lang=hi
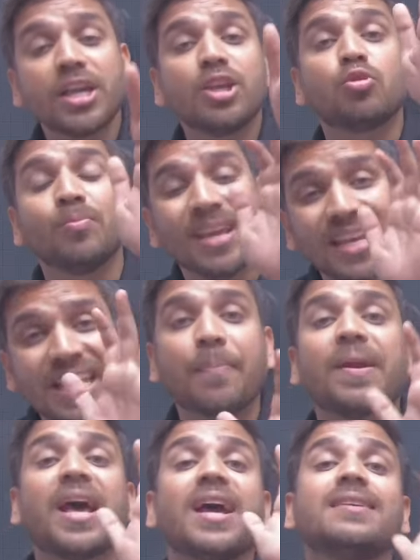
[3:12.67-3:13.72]
कि तुमने क्या
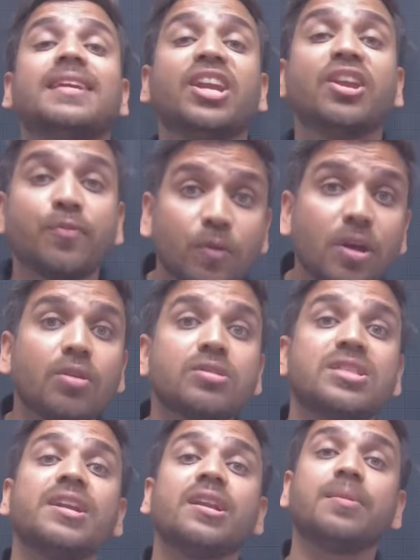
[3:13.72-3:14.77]
पढ़ा है सेंट्रीफ्यूगल और
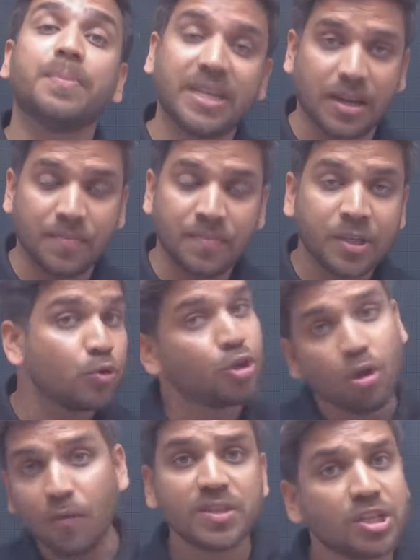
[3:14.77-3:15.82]
सेंट्रीपिटल क्योंकि
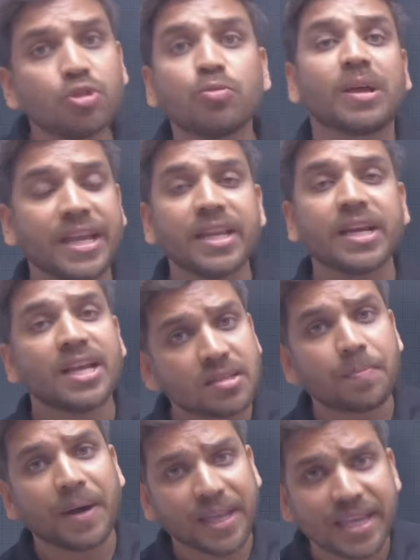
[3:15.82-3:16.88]
ऑब्वियसली तुम कहीं ना कहीं से
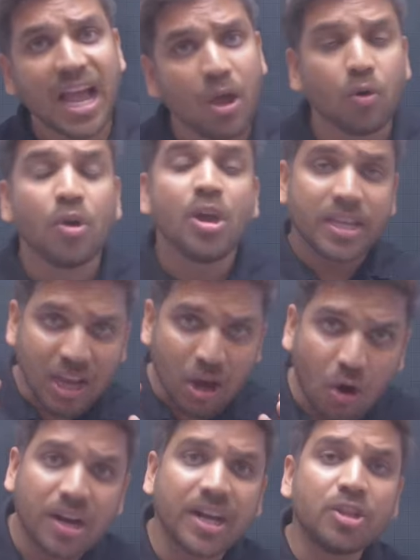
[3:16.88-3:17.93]
पढ़ के आए हो ये
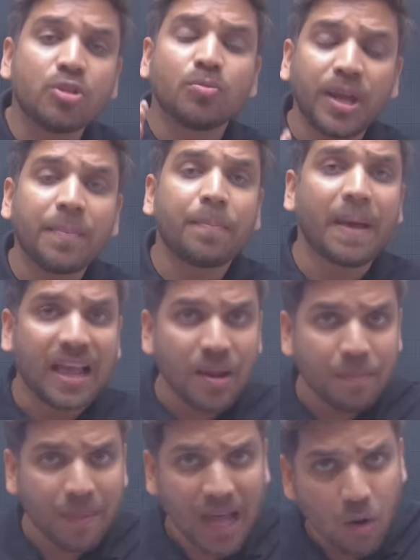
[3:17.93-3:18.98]
ऑलरेडी तुमने पहले
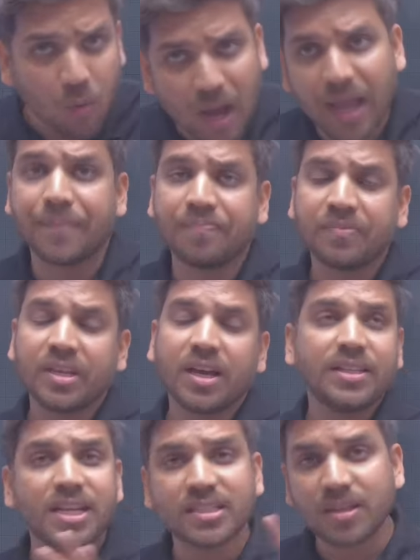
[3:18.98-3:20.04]
पढ़ा हुआ है
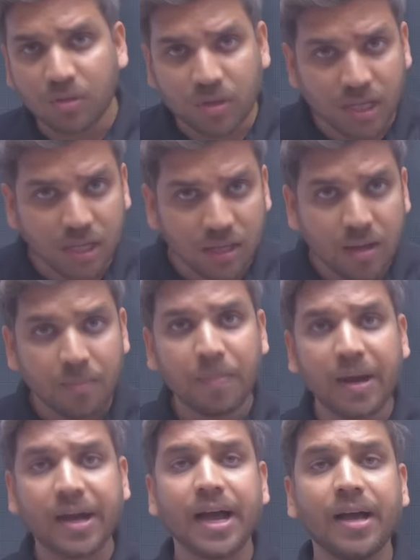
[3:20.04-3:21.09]
कर दिया सब लोग ने
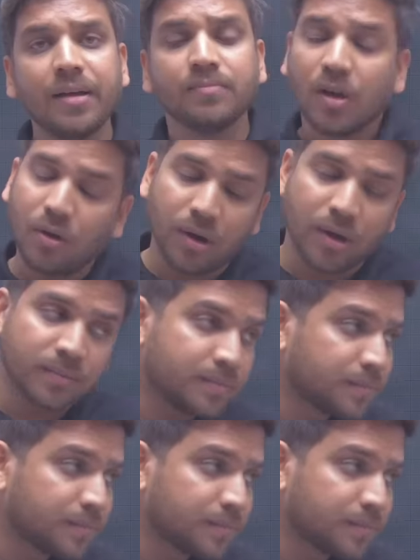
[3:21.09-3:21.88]
पक्का ओके